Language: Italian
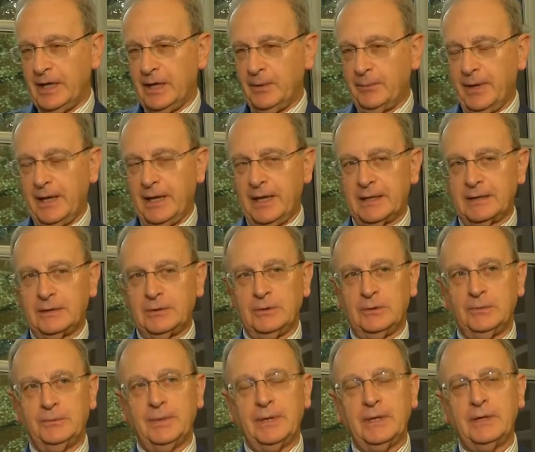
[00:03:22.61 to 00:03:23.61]
è
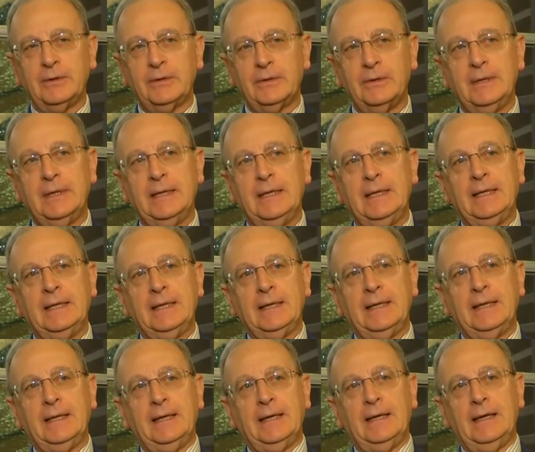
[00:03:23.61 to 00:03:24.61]
aperto, però
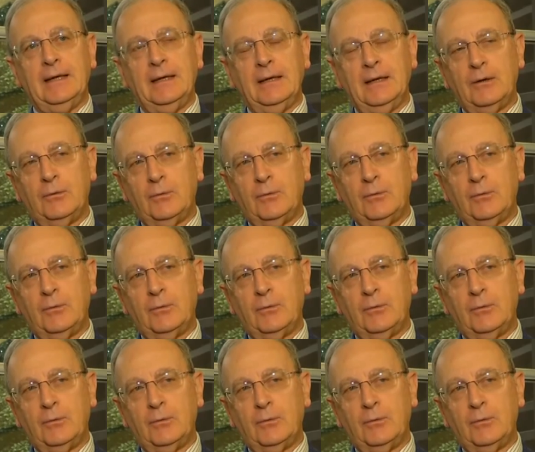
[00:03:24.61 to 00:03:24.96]
eh,